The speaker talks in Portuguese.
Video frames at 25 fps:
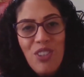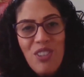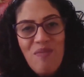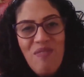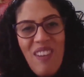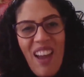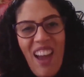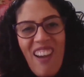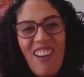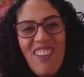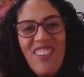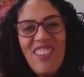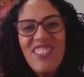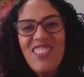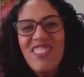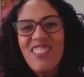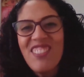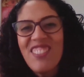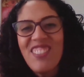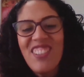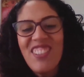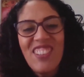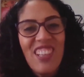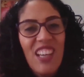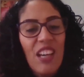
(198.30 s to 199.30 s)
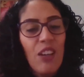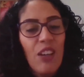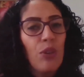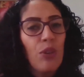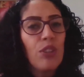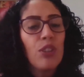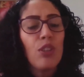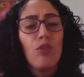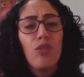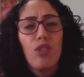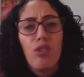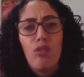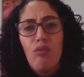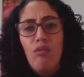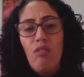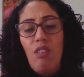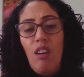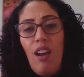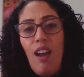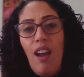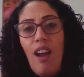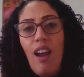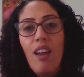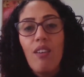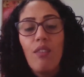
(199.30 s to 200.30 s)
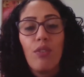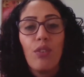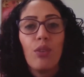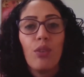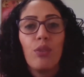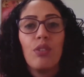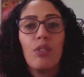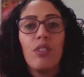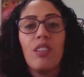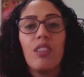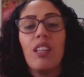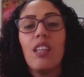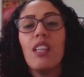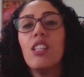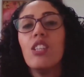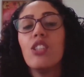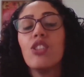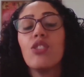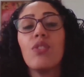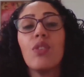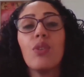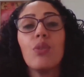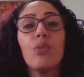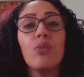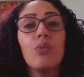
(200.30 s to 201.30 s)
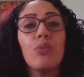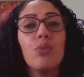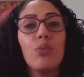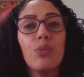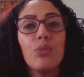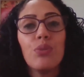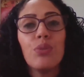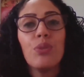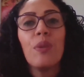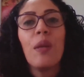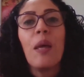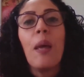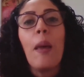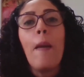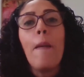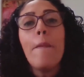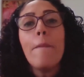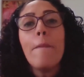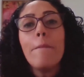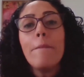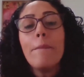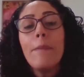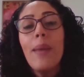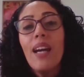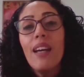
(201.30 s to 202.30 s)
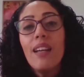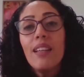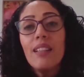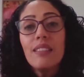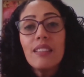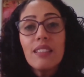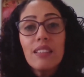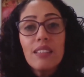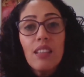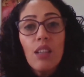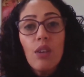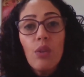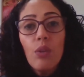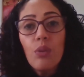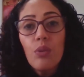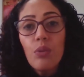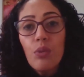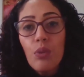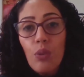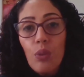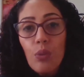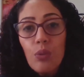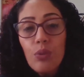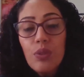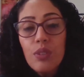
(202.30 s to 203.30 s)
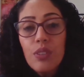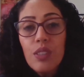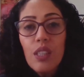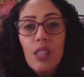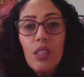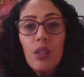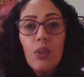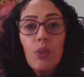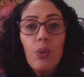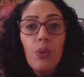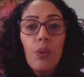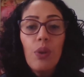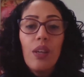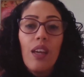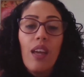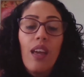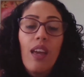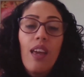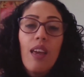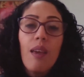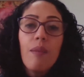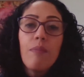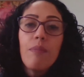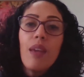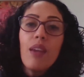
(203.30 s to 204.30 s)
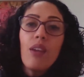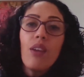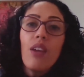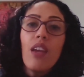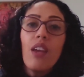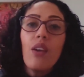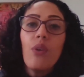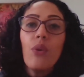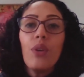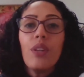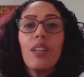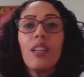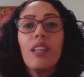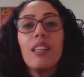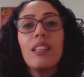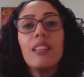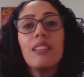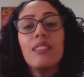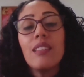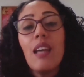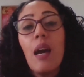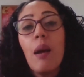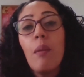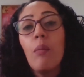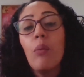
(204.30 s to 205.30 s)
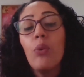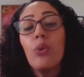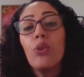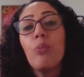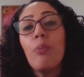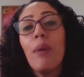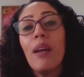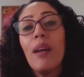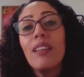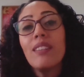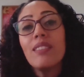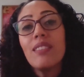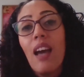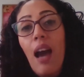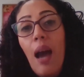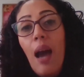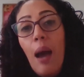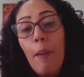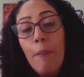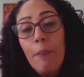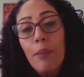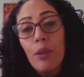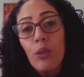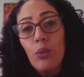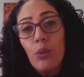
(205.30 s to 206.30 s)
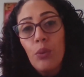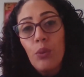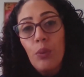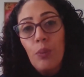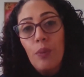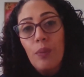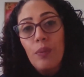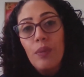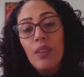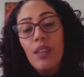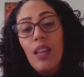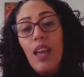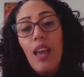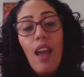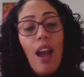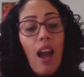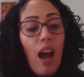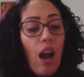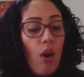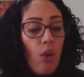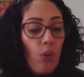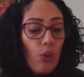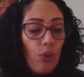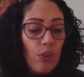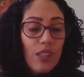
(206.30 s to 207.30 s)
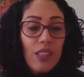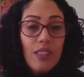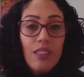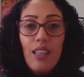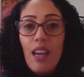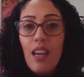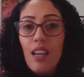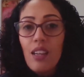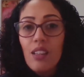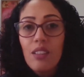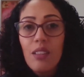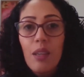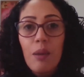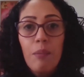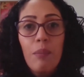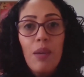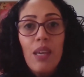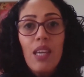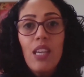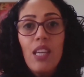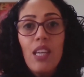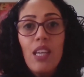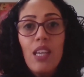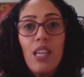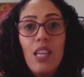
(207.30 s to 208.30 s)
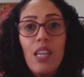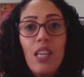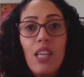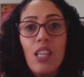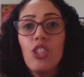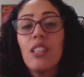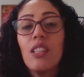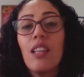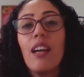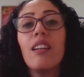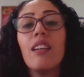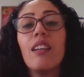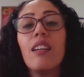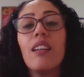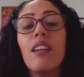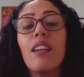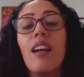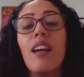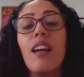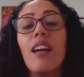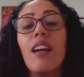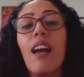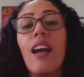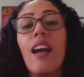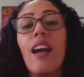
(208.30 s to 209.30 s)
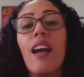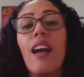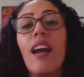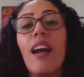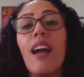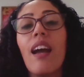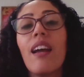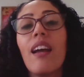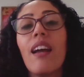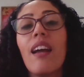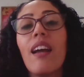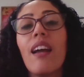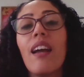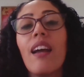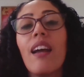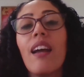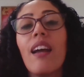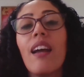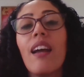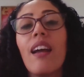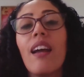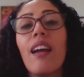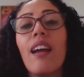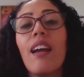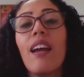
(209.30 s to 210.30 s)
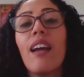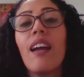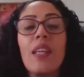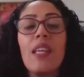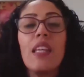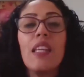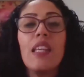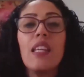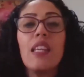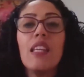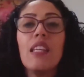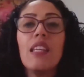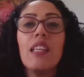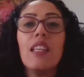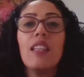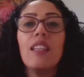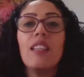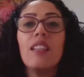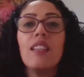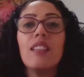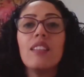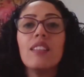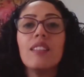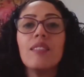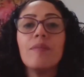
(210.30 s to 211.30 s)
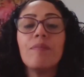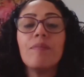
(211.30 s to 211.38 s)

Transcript: normal como qualquer outra, eu fico com raiva, fico triste, fico tudo. Mas eu consigo é, me reorganizar muito mais rápido, né? Algo internamente está aqui diferente. E,